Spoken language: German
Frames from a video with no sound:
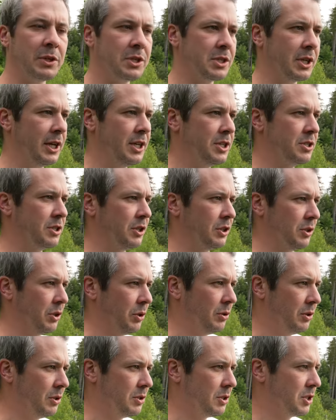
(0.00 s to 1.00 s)
Das heißt, hier
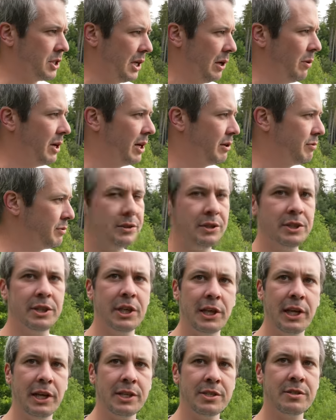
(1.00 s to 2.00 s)
können die sich dauerhaft
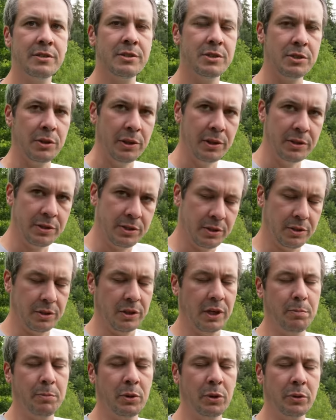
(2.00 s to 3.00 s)
niederlassen, sollen
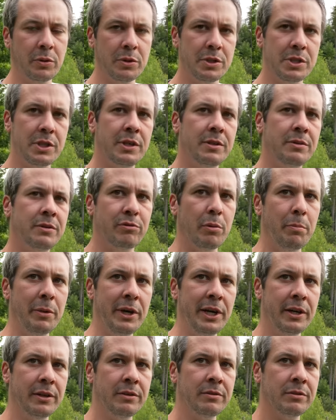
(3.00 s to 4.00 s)
sich reproduzieren,
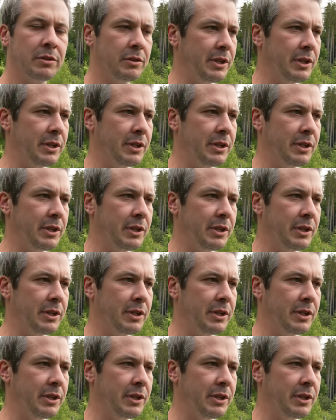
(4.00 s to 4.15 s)
vermehren,